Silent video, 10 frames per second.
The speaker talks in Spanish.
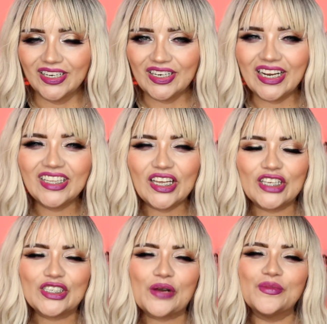Hola a
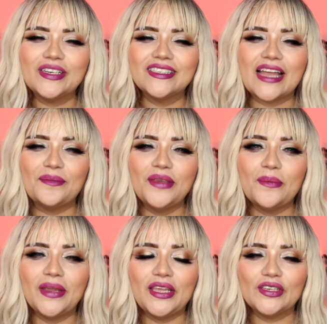todos, ¿cómo están?
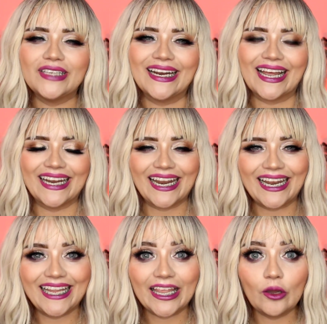Bienvenidos al canal.
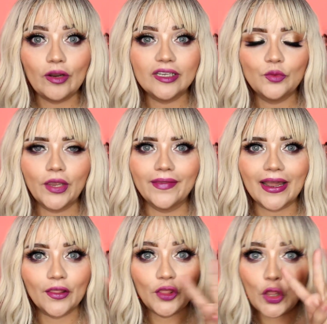El día de hoy les voy a
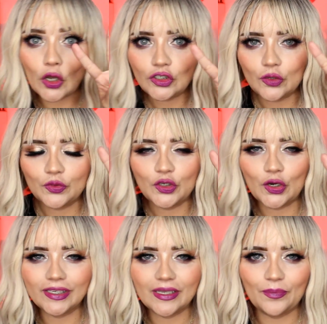dar dos
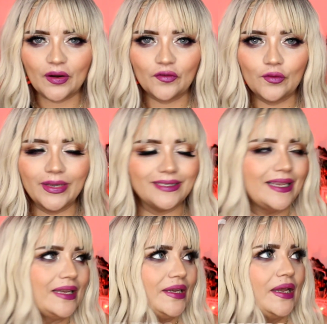opciones de perfumes
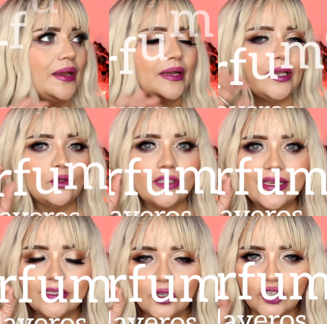que
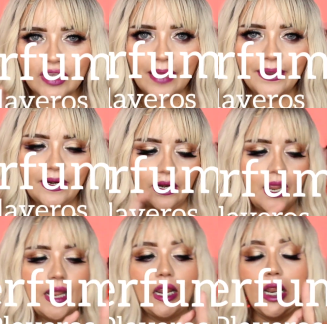ustedes no saben
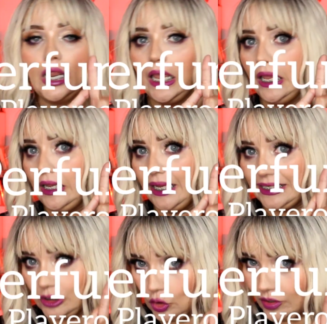que
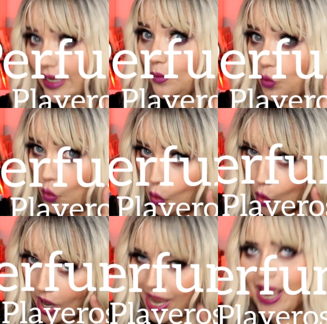son de
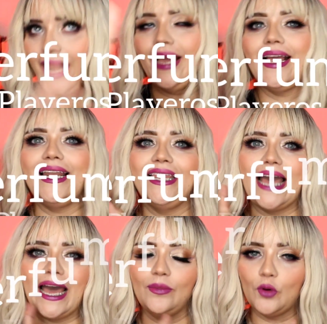buena
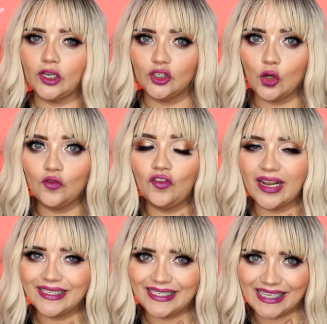calidad porque son
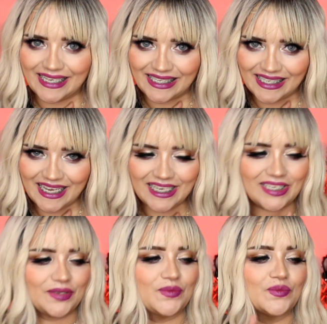franceses,